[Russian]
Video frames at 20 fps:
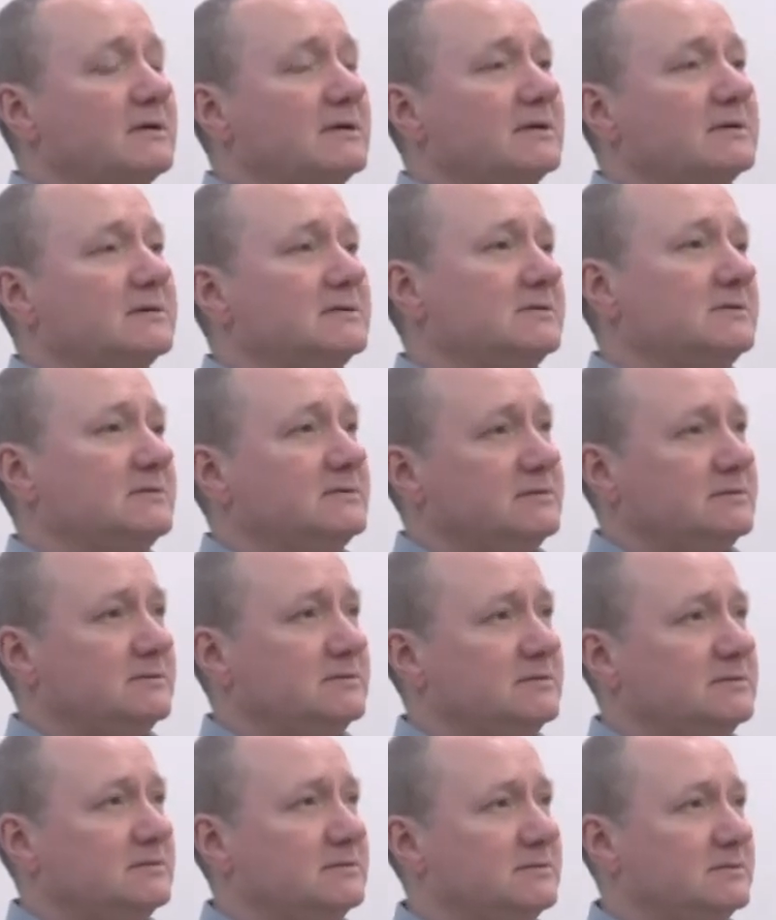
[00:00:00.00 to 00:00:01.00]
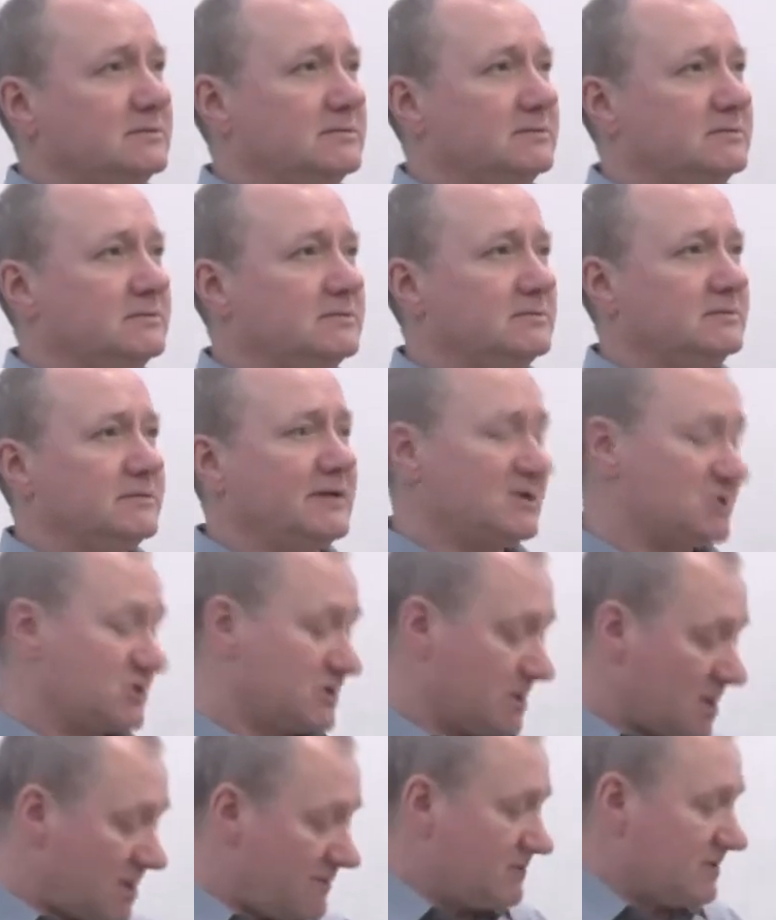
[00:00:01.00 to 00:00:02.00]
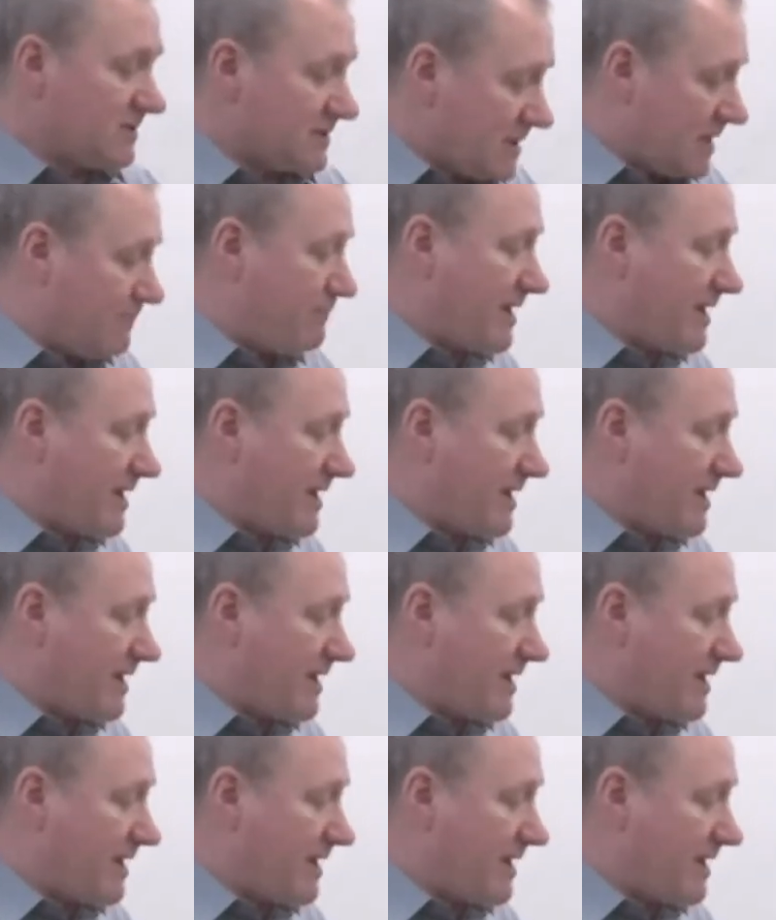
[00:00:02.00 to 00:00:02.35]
э, наш главный